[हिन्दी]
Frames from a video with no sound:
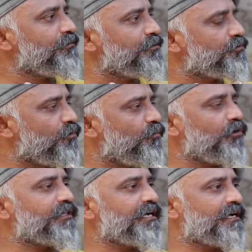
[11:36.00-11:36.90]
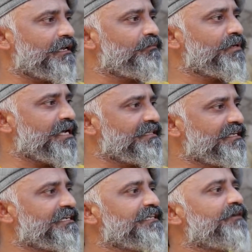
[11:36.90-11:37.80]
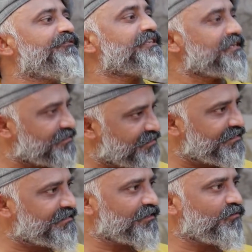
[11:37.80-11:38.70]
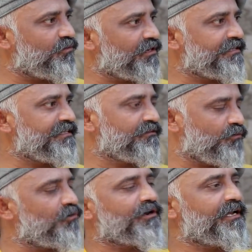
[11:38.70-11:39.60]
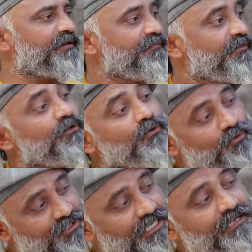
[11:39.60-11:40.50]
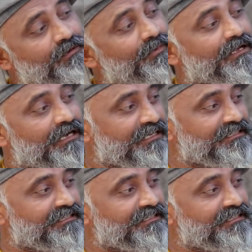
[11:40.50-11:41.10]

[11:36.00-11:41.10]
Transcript: जिसको बोलते हैं क्लब बना दिया जाए या फिटनेस का सेंटर खोल खोल रहे हैं उसके लेवल पर लगा